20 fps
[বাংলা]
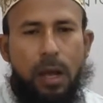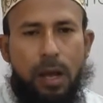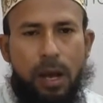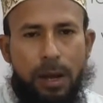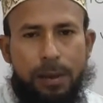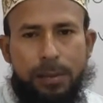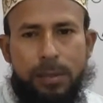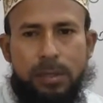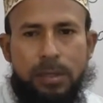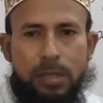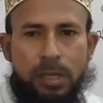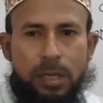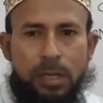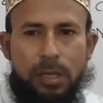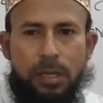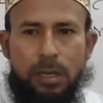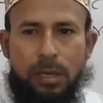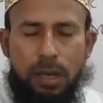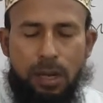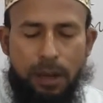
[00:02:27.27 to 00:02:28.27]
আমি যেই
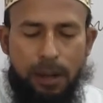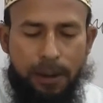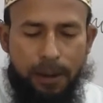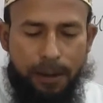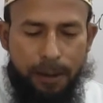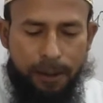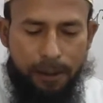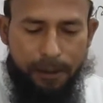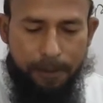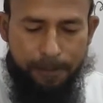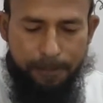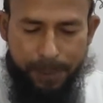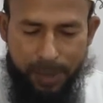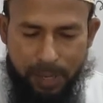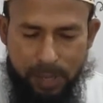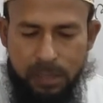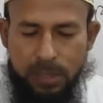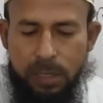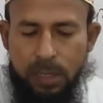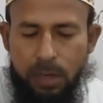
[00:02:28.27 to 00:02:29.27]

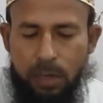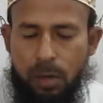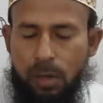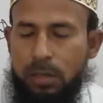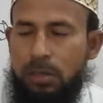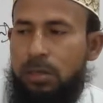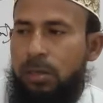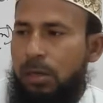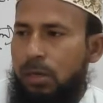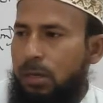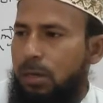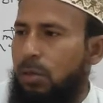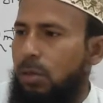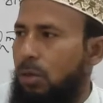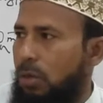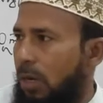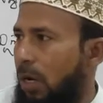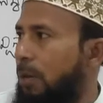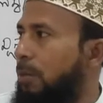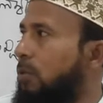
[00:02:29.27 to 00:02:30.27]
পাঠ অধ্যয়ন
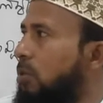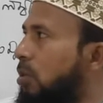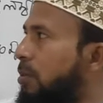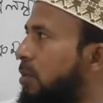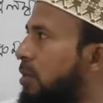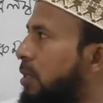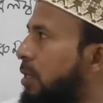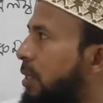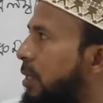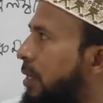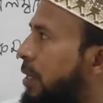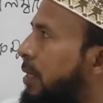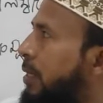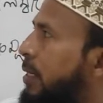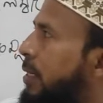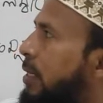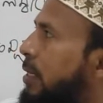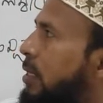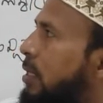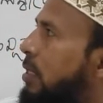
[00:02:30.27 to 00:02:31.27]
করাবো তোমাদেরকে
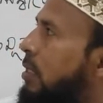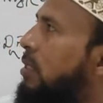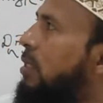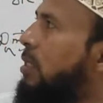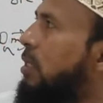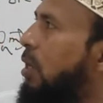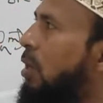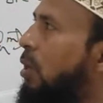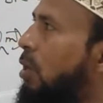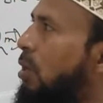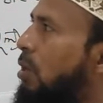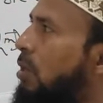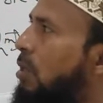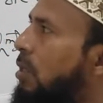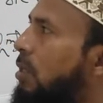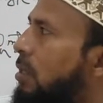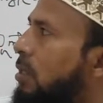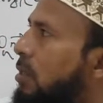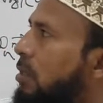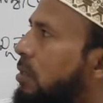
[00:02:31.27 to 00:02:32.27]
সেটা হলো
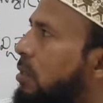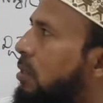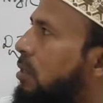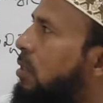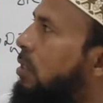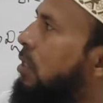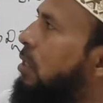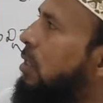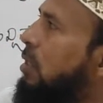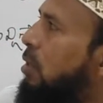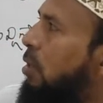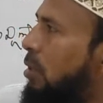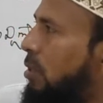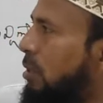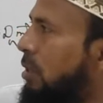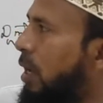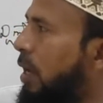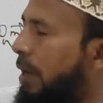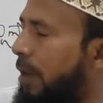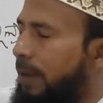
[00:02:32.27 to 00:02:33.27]
দ্বিতীয়
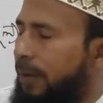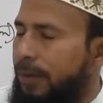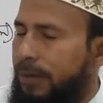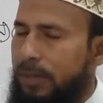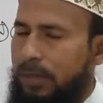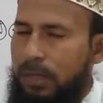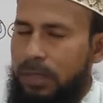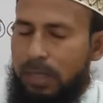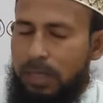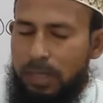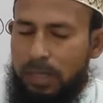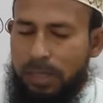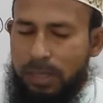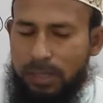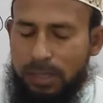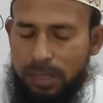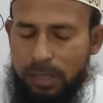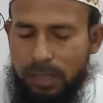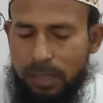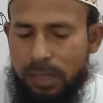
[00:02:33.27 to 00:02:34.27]
অধ্যায়
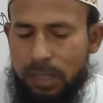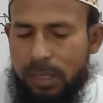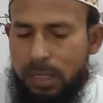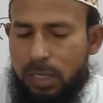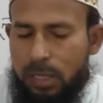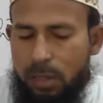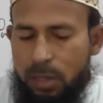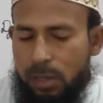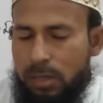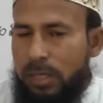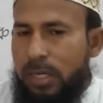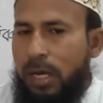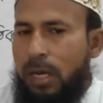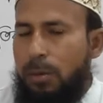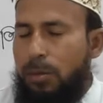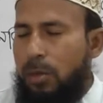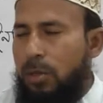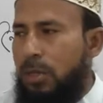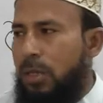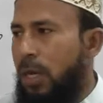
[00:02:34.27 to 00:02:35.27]
এই দ্বিতীয়
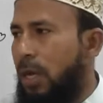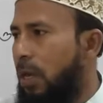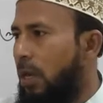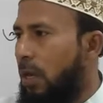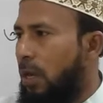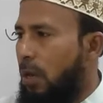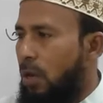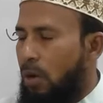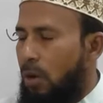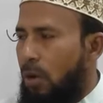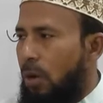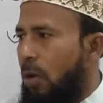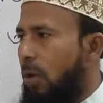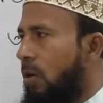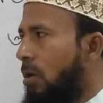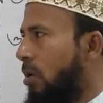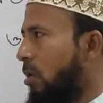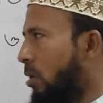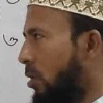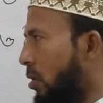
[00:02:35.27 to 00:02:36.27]
অধ্যায়ের মধ্যে
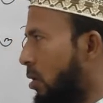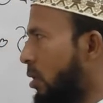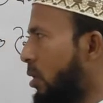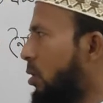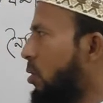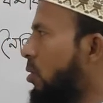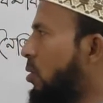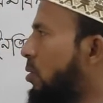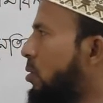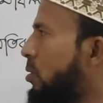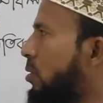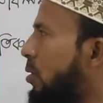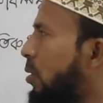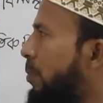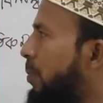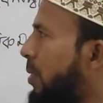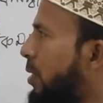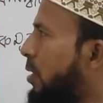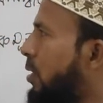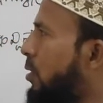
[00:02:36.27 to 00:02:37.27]
অনেকগুলো
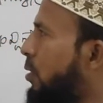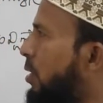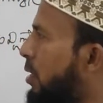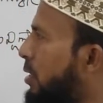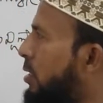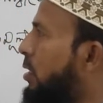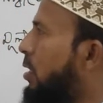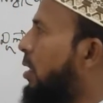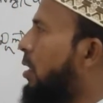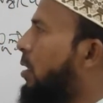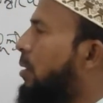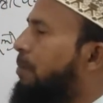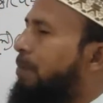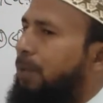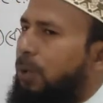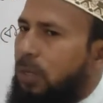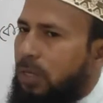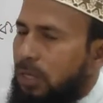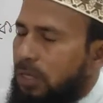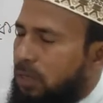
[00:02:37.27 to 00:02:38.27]
টপিক রয়েছে
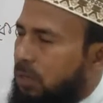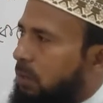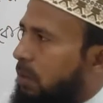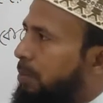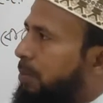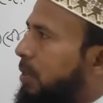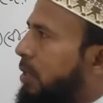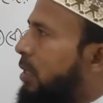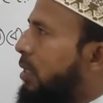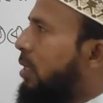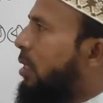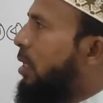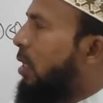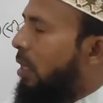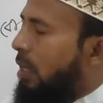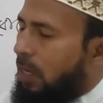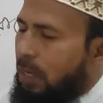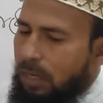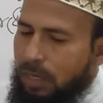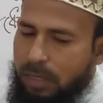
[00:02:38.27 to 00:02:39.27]
ইম্পর্ট্যান্ট টপিক
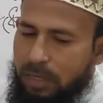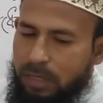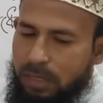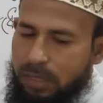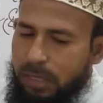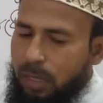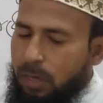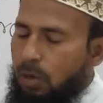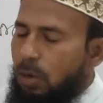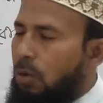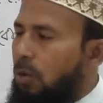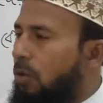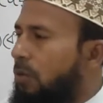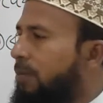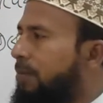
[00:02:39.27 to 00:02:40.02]
সেগুলো